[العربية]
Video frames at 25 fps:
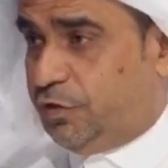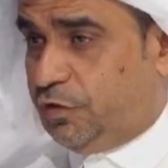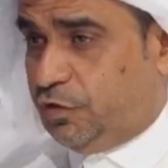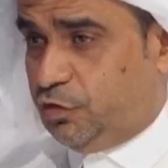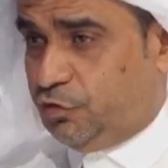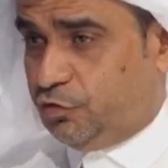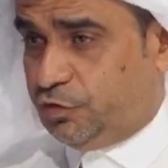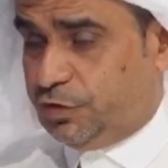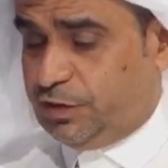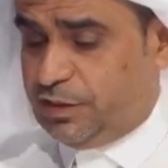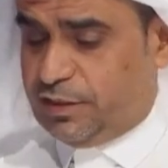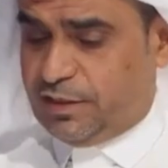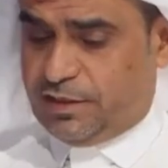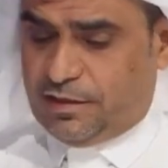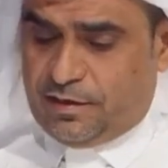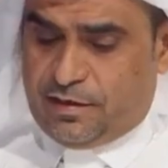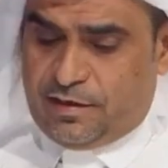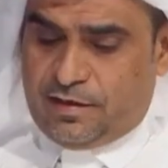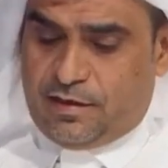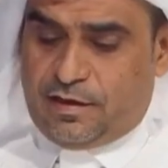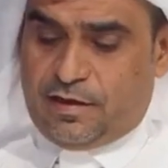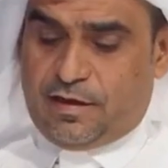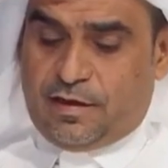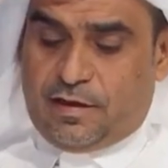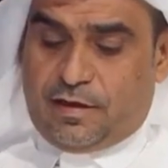العشرين
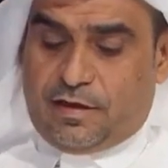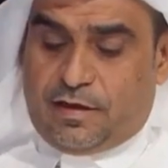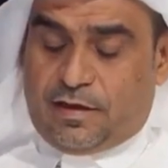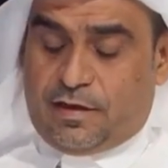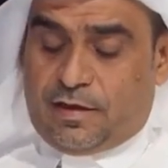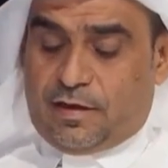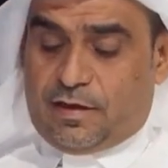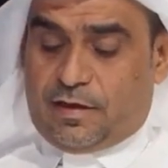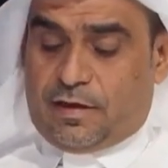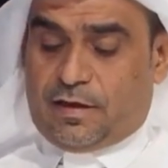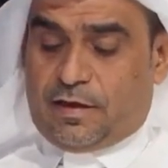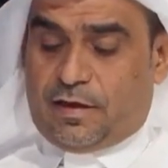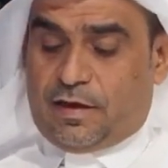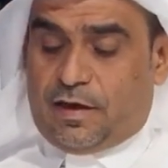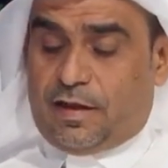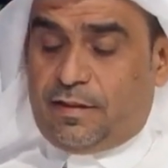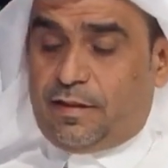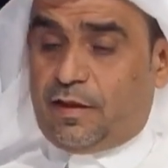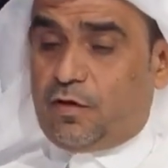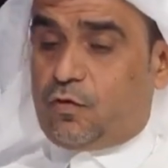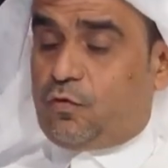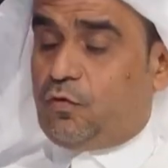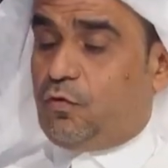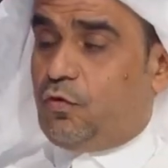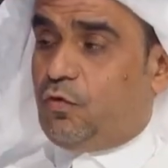
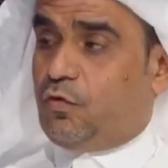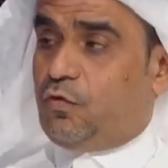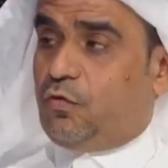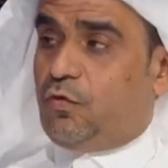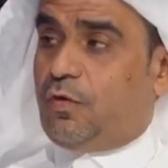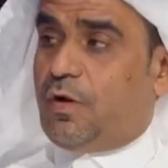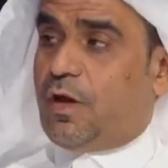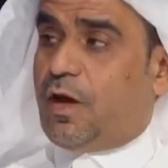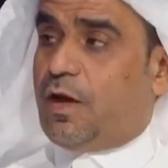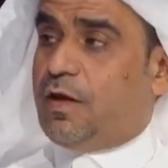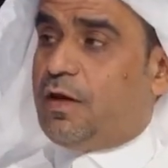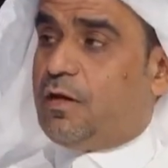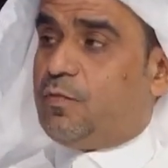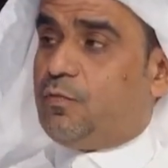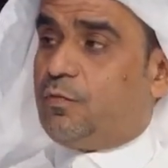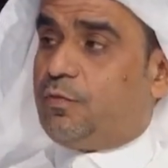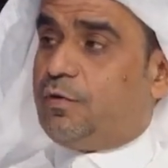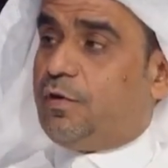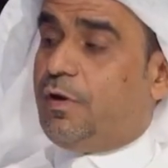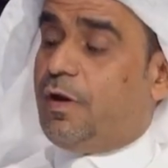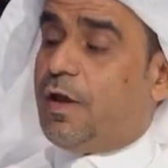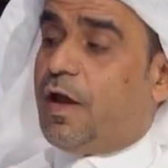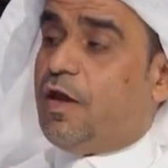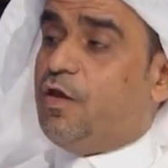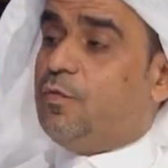هذا كله لا
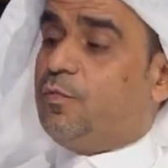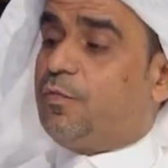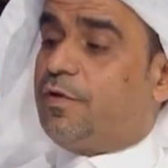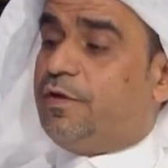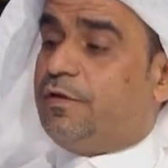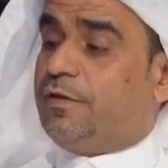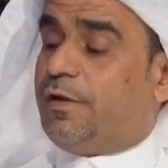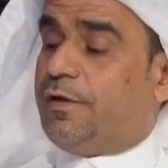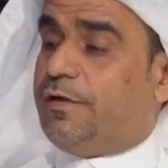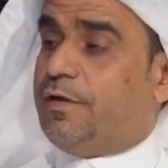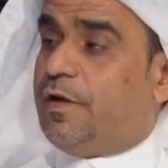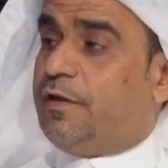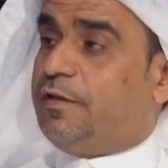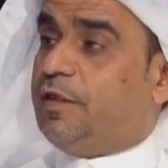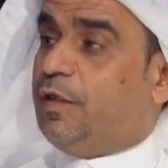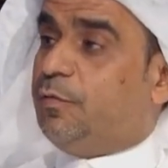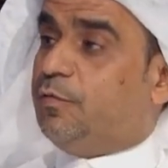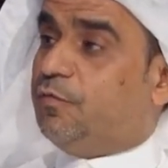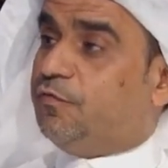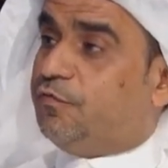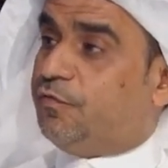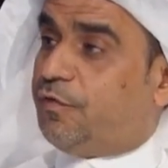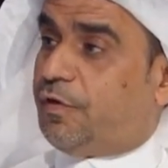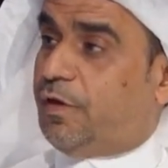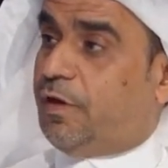يمكن لا يمكن أن يأتي
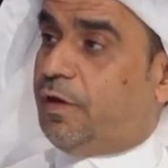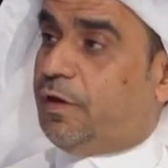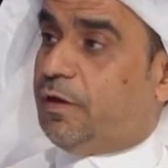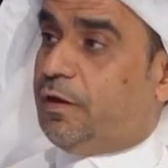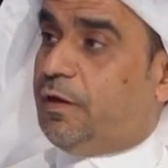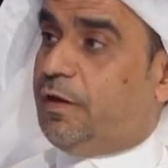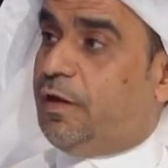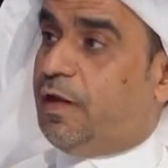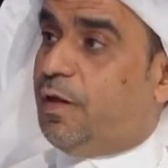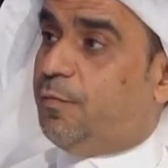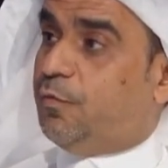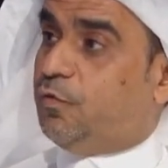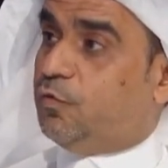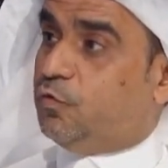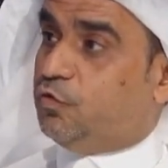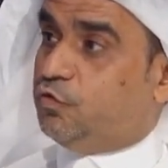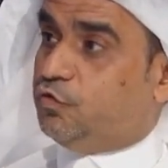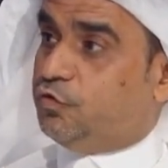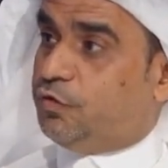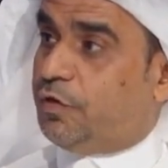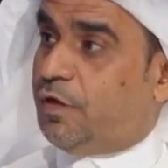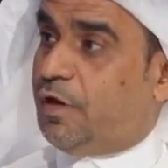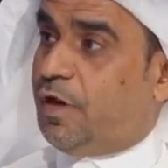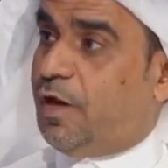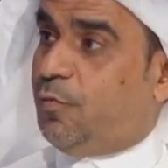من فراغ إلا من
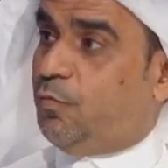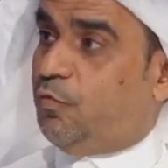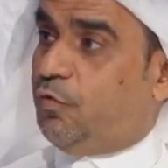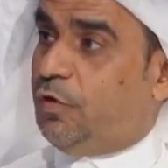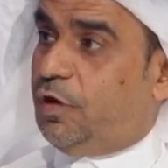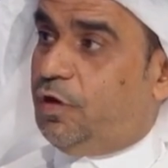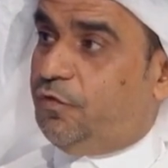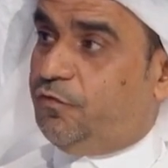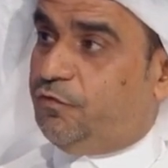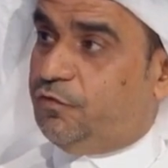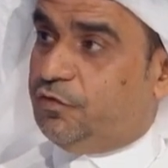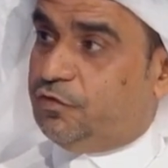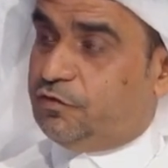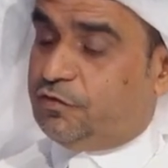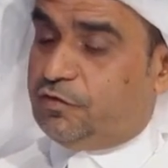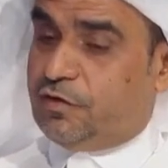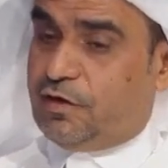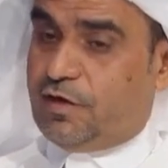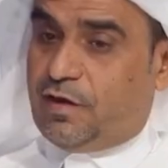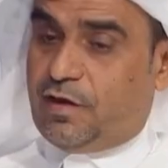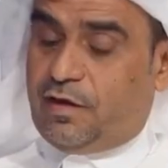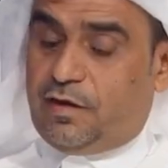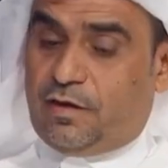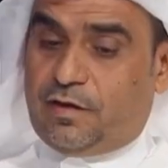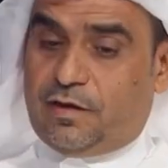أسرة محفزة
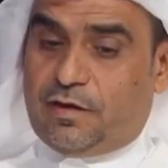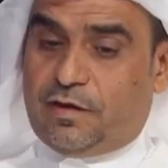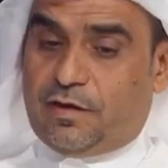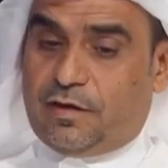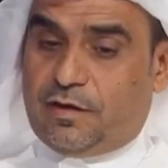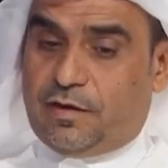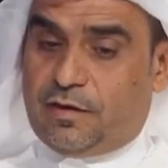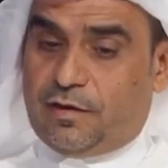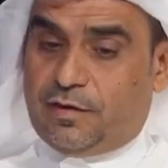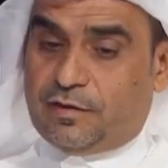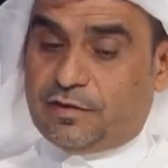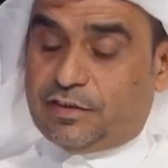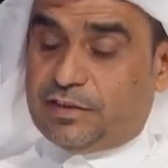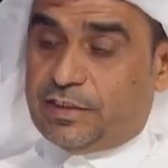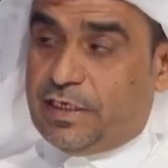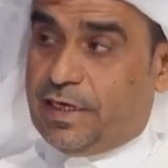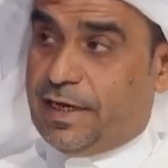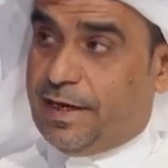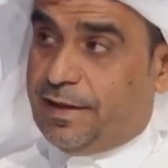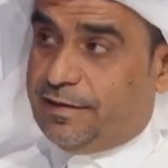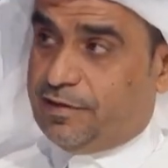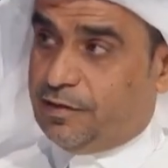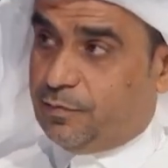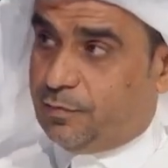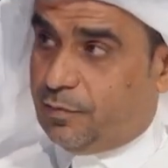آه،
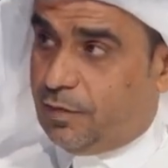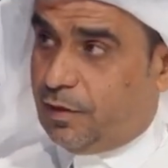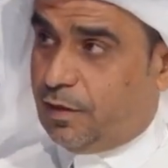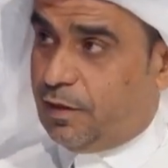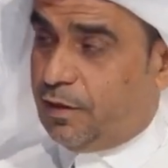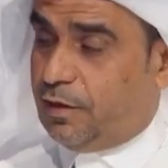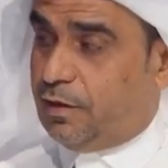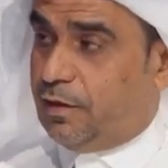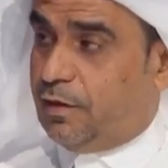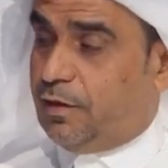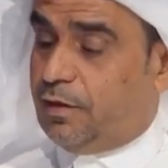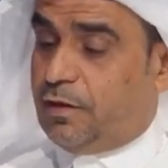جاذبة